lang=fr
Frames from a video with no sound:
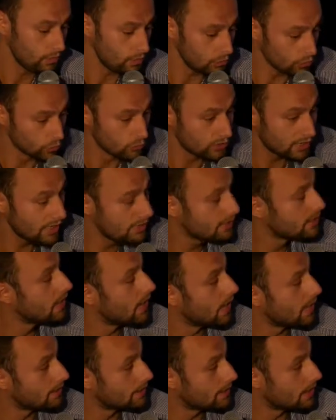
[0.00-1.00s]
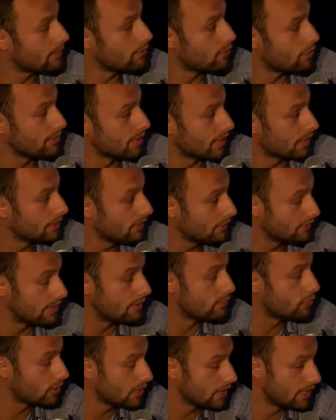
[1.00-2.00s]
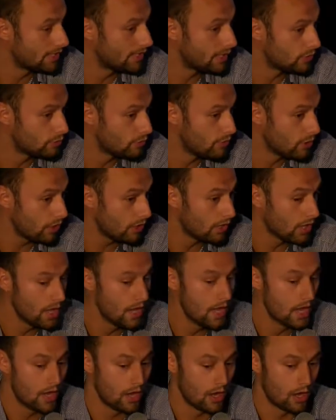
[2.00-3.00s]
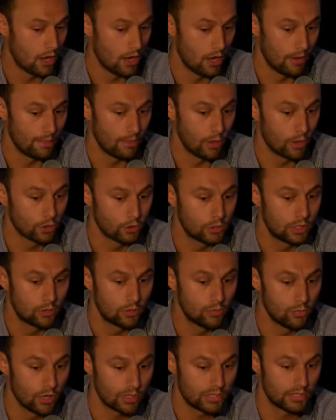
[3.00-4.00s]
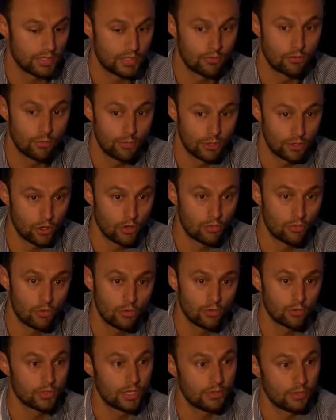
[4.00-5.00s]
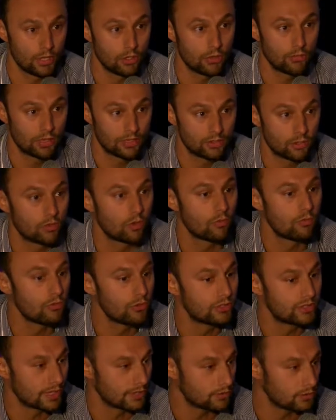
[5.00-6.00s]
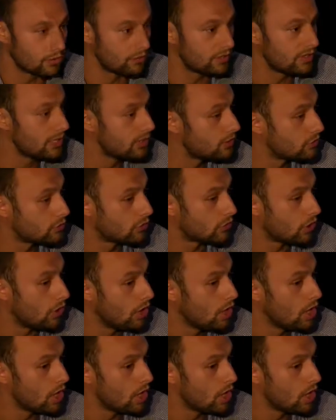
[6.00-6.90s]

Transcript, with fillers: Donc ça, c'est la, la, première idée finalement, qui est l'idée d'Uber. Euh, ensuite, Uber s'est développé dans le monde. On est maintenant présent dans plus de 500 villes sur,